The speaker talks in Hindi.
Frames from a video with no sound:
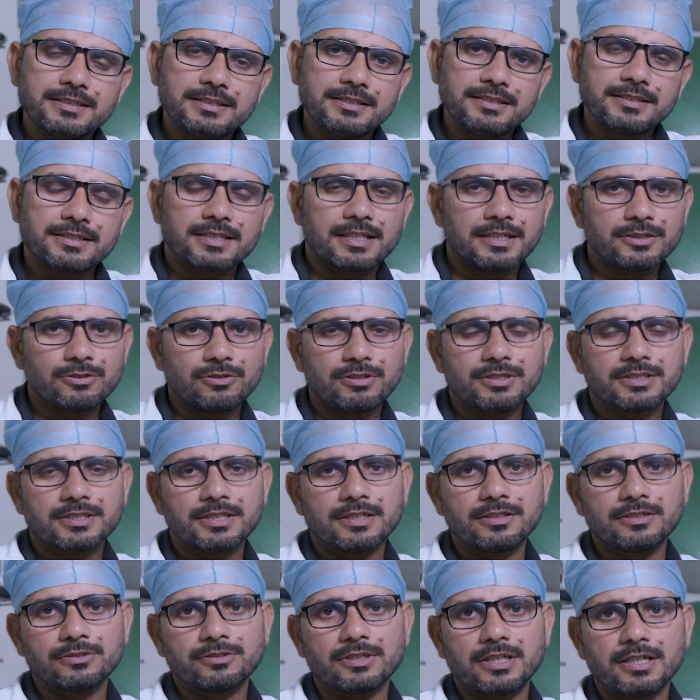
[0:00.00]
तीसरा जो
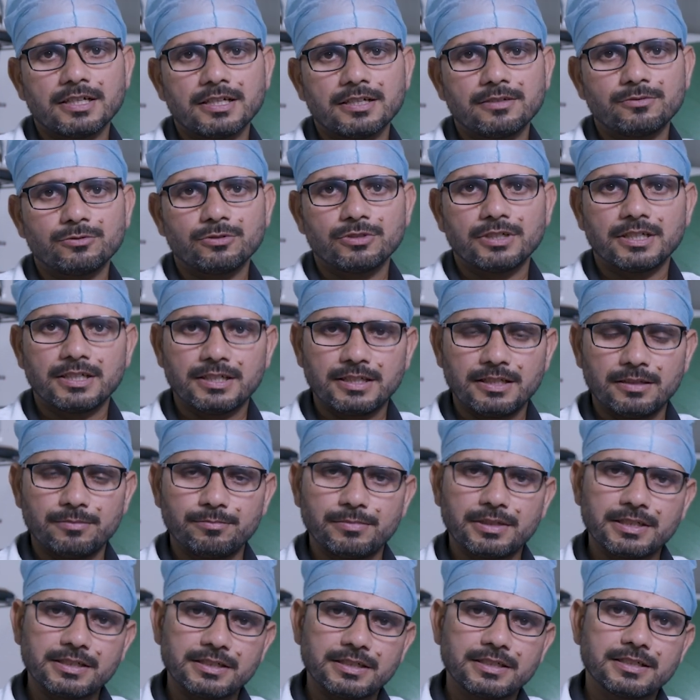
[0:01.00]
हिस्सा होता है वो है
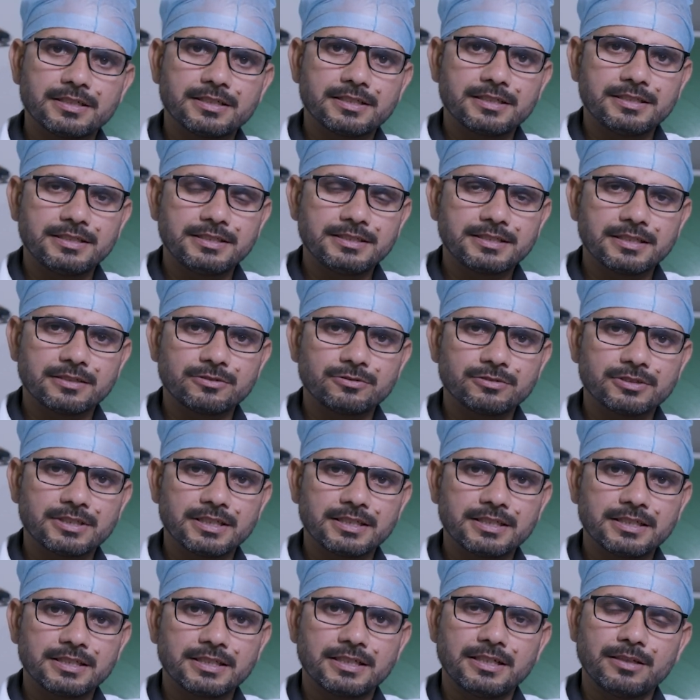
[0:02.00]
लंबर रीजन
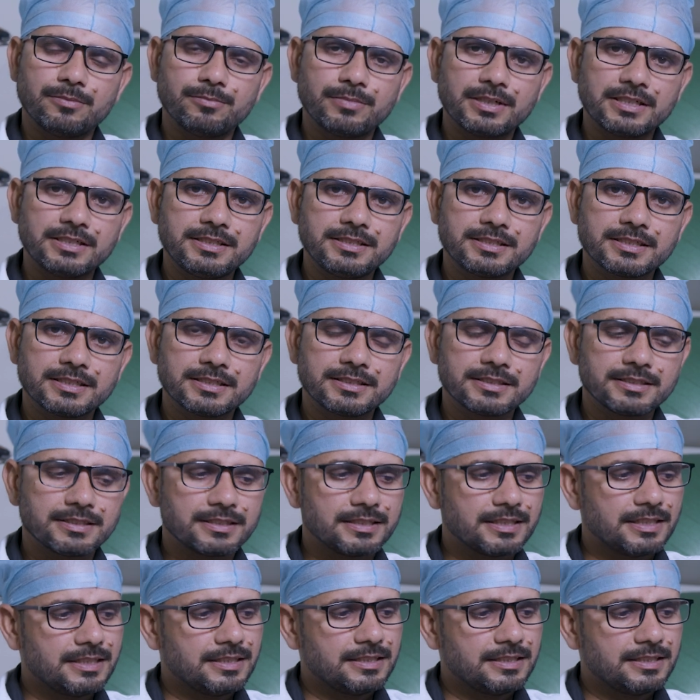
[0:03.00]
होता है लंबर रीजन